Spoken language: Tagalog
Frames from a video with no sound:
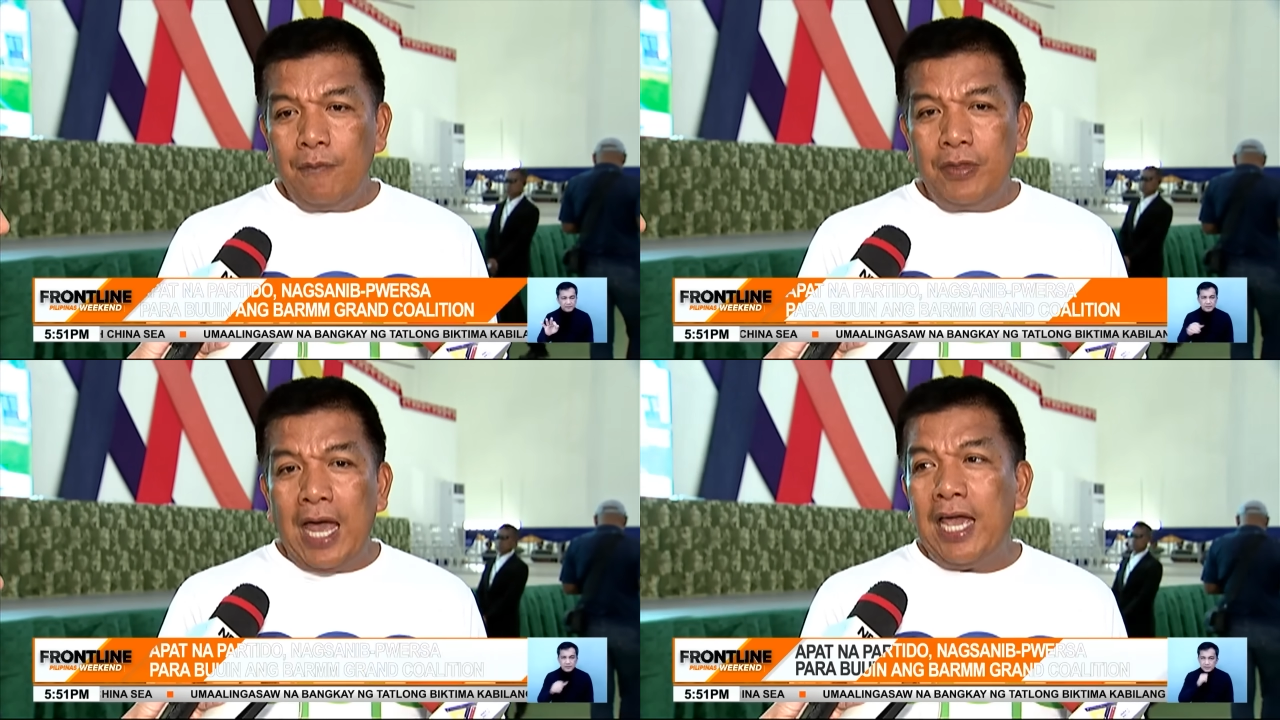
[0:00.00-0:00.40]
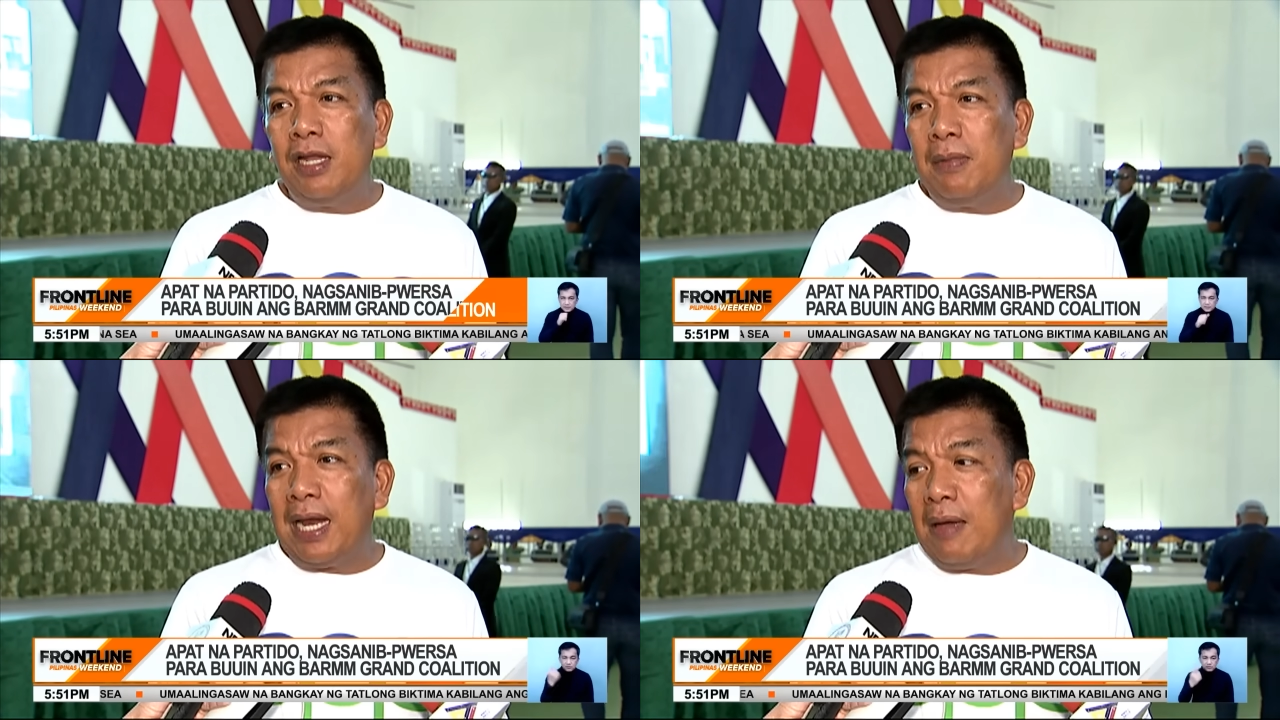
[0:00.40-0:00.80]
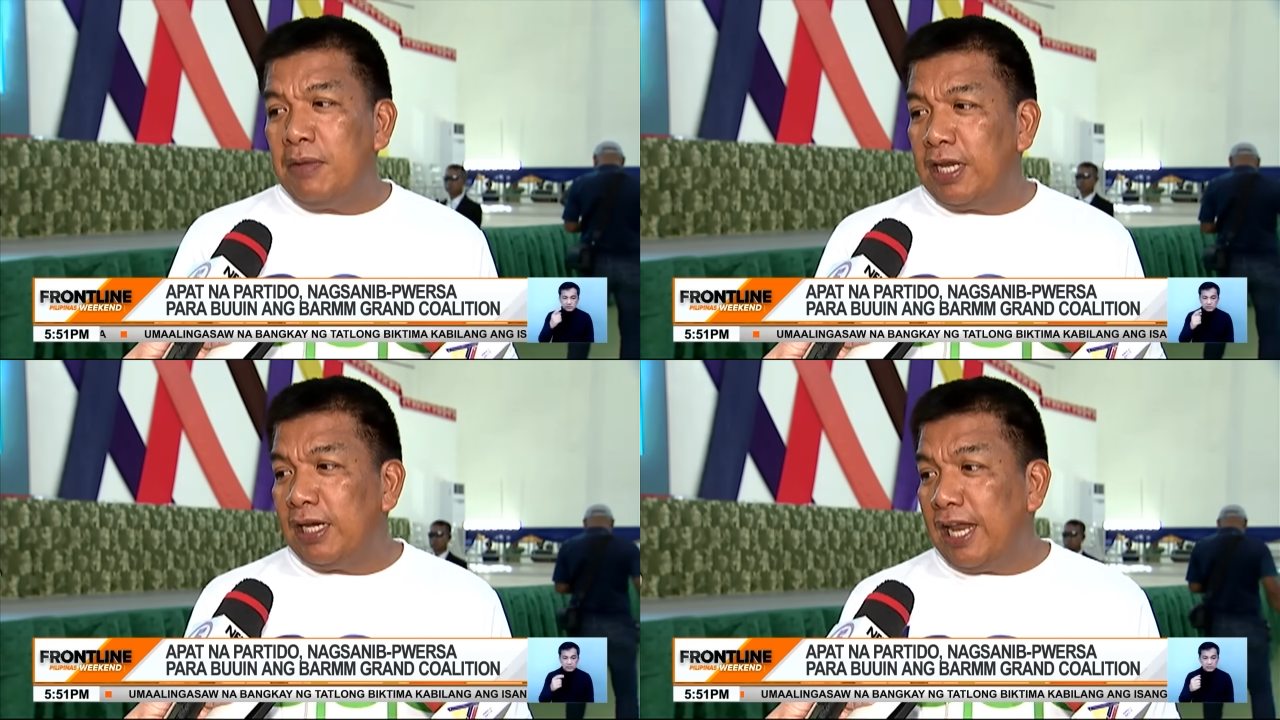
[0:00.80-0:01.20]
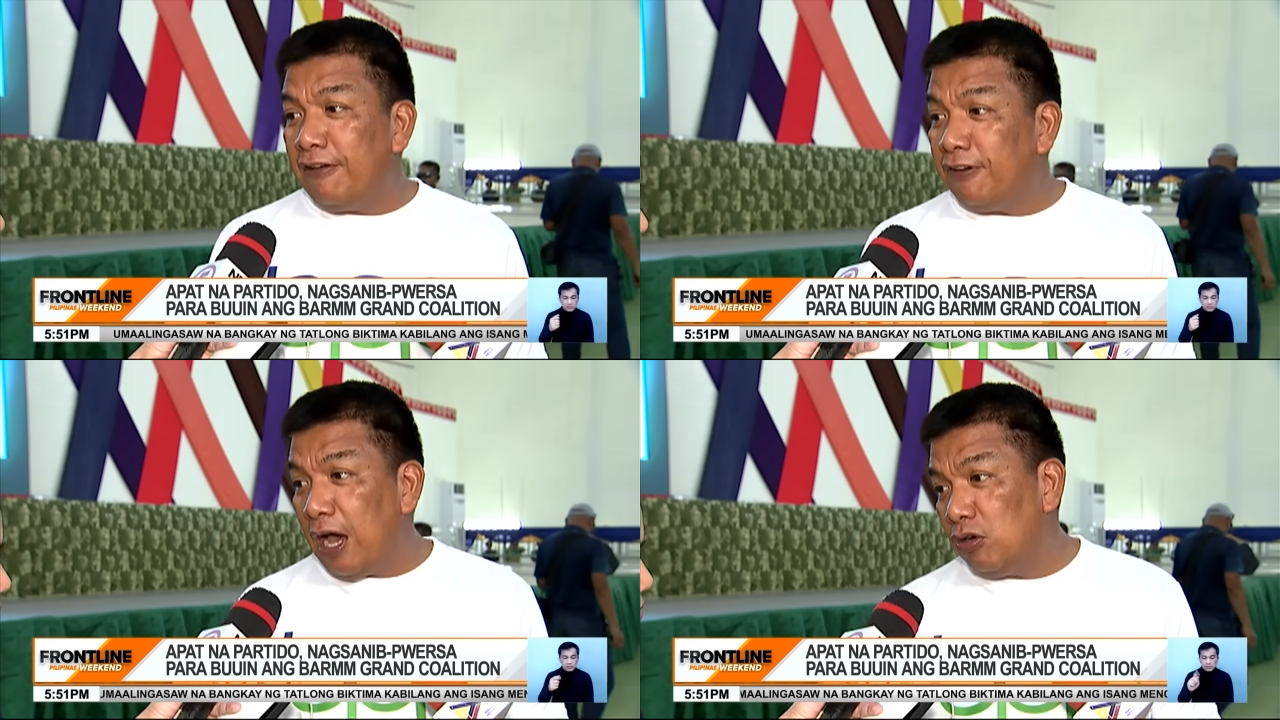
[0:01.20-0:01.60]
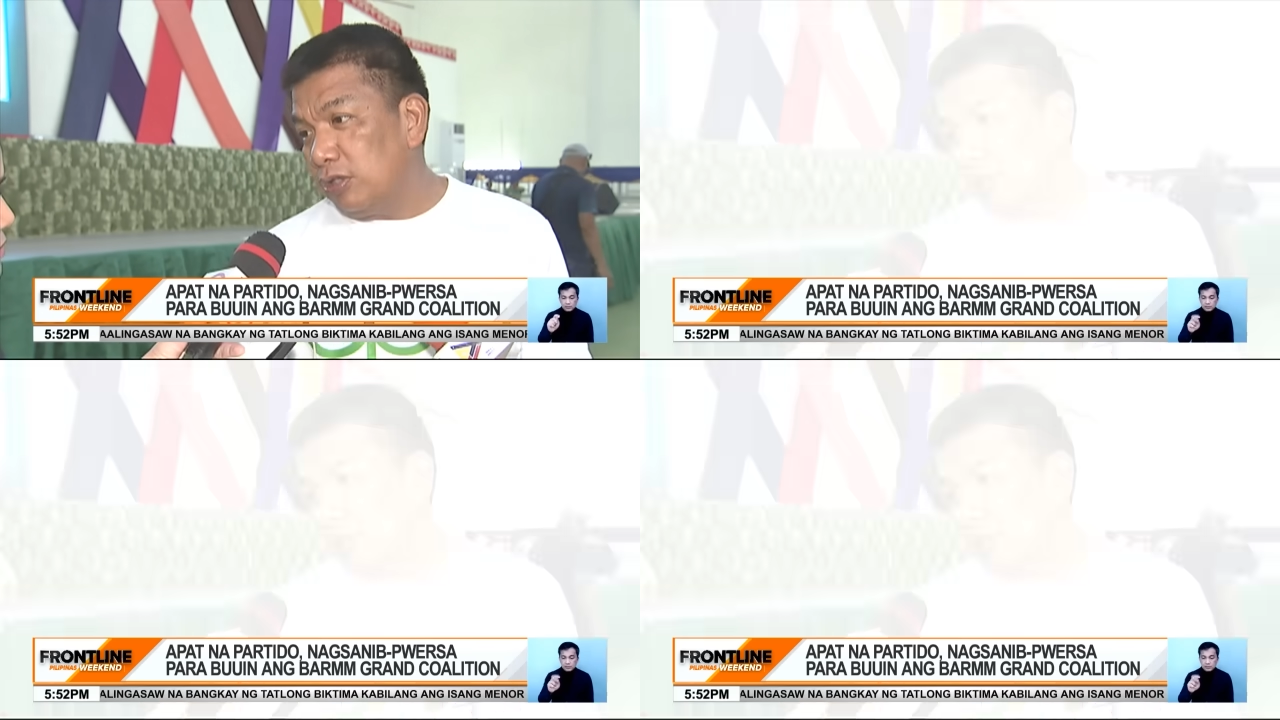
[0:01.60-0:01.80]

dahil marami ring left out.